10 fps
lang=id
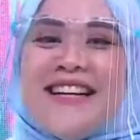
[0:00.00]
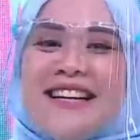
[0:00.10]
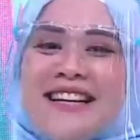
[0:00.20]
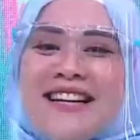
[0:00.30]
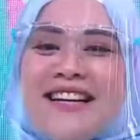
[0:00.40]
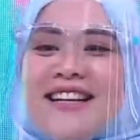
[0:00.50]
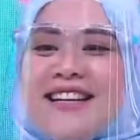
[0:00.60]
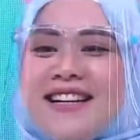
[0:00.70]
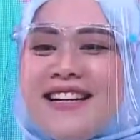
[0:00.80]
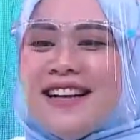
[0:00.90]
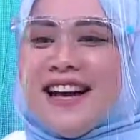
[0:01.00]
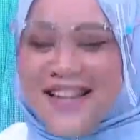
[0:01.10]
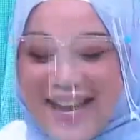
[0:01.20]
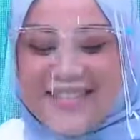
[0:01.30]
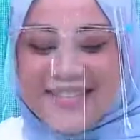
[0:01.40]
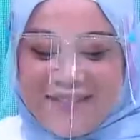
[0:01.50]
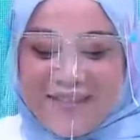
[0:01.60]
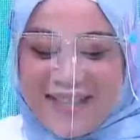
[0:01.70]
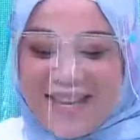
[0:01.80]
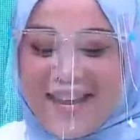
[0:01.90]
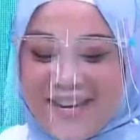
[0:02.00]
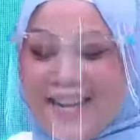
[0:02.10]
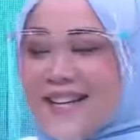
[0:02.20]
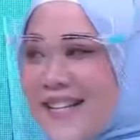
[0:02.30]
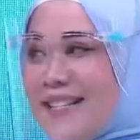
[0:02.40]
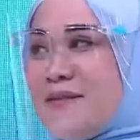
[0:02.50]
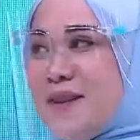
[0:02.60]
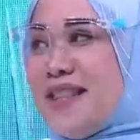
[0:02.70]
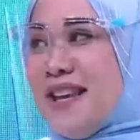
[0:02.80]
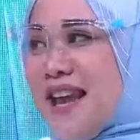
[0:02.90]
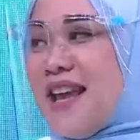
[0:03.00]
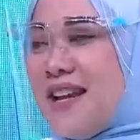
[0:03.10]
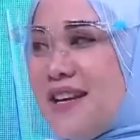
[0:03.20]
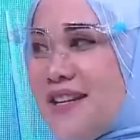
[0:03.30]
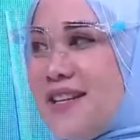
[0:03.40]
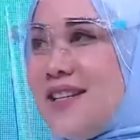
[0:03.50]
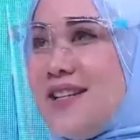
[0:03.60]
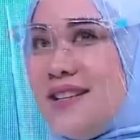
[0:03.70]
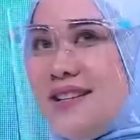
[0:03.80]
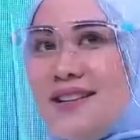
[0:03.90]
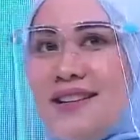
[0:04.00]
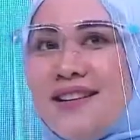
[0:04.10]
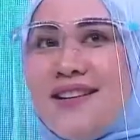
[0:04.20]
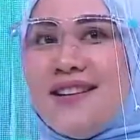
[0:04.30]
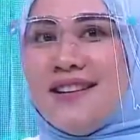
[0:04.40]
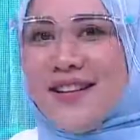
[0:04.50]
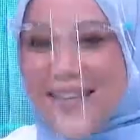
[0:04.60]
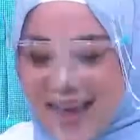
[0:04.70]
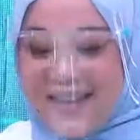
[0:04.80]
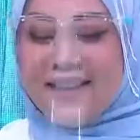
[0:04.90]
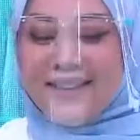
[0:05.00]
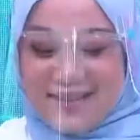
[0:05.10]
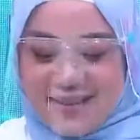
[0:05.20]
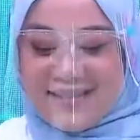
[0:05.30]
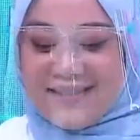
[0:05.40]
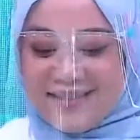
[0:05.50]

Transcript: Ada ya? Ah, ada sih sepertinya. Ada. ada sih. Sepertinya. Mbak Puput kenal juga? Ah, iya. Iya.